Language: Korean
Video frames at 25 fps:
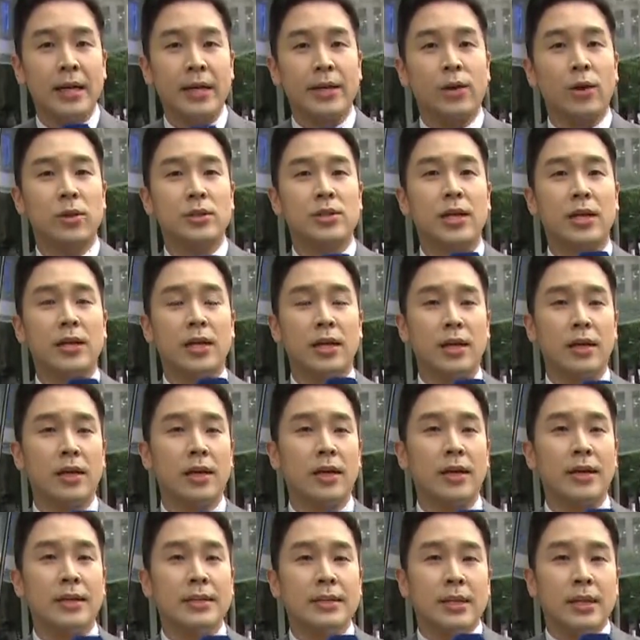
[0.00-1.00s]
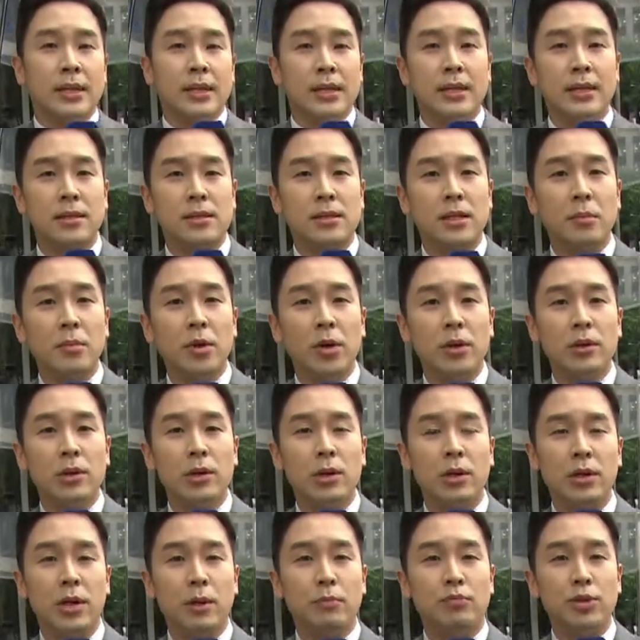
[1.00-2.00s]
경찰이 이재명
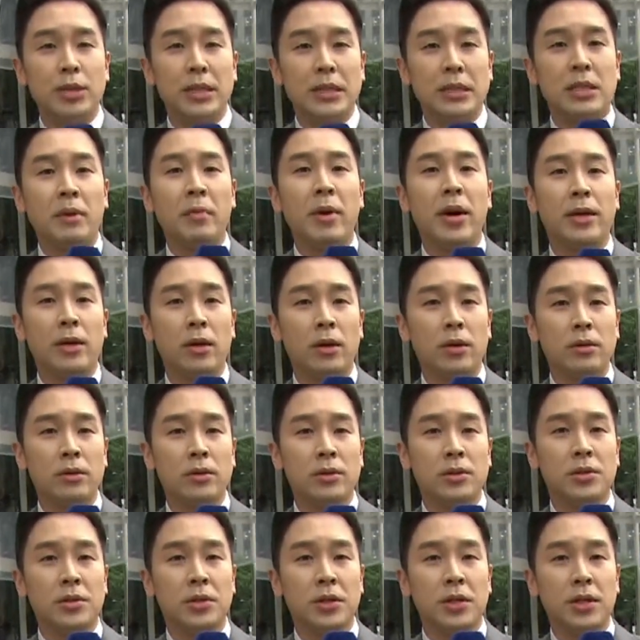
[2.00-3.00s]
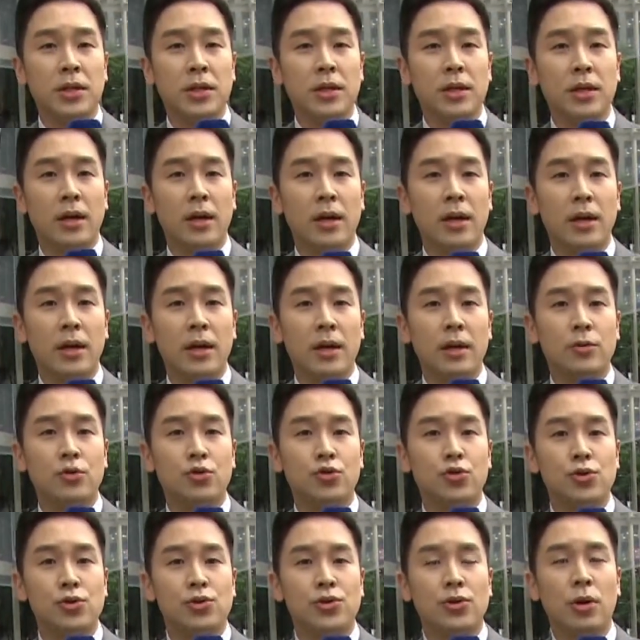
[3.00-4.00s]
의원의 부인 김혜경 씨의
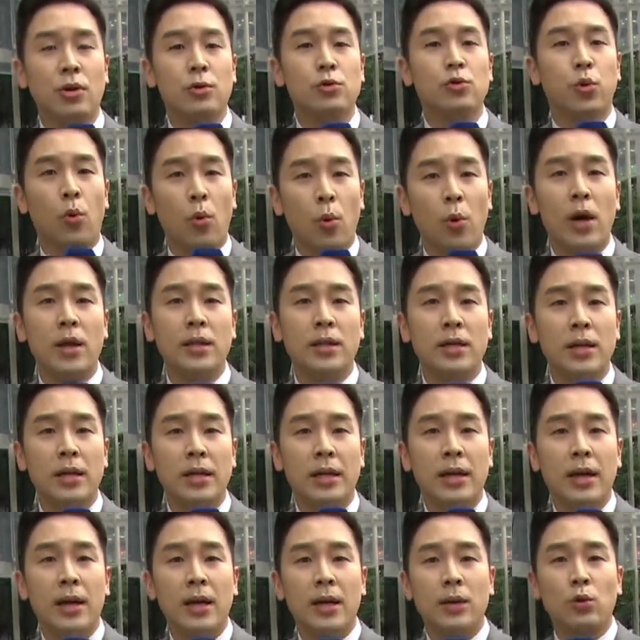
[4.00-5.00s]
출석 소환을